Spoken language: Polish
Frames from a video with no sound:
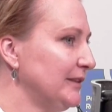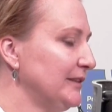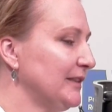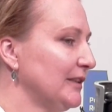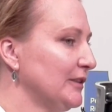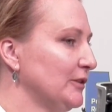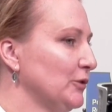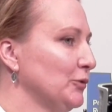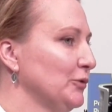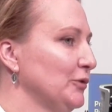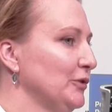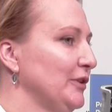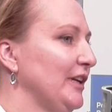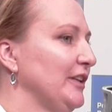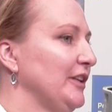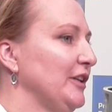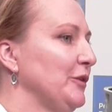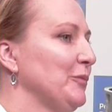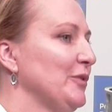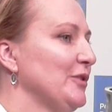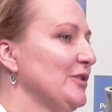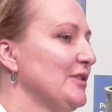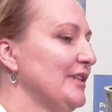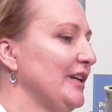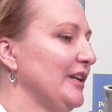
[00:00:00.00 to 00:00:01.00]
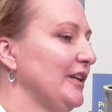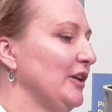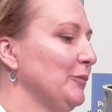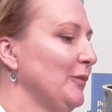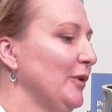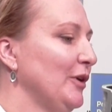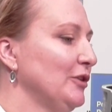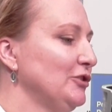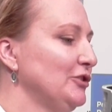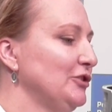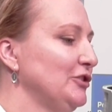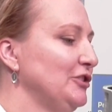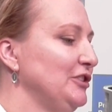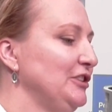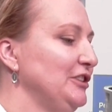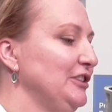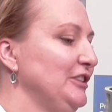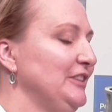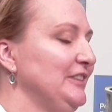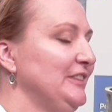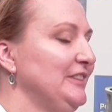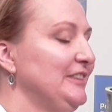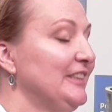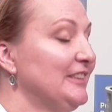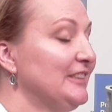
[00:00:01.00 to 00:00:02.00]
i zatrudnianie po znajomości i
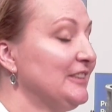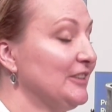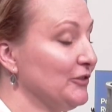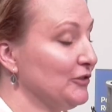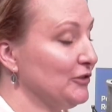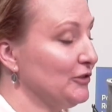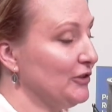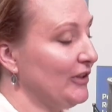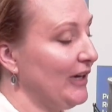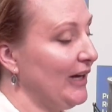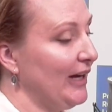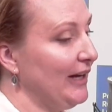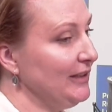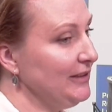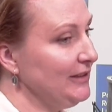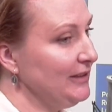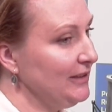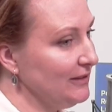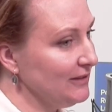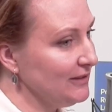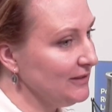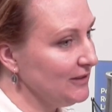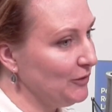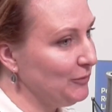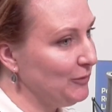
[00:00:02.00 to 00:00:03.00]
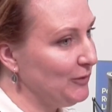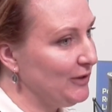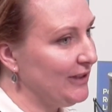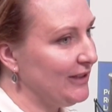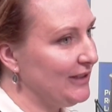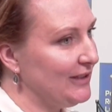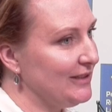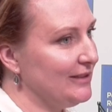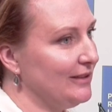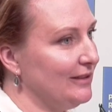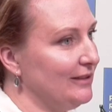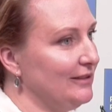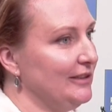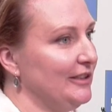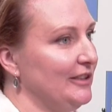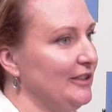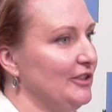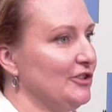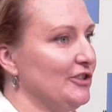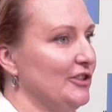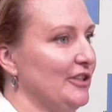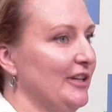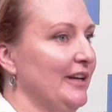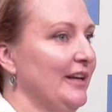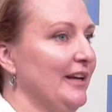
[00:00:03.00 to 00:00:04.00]
nie są to ani osoby
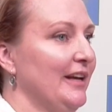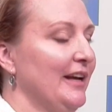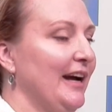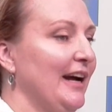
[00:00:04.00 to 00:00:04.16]
najzdolniejsze,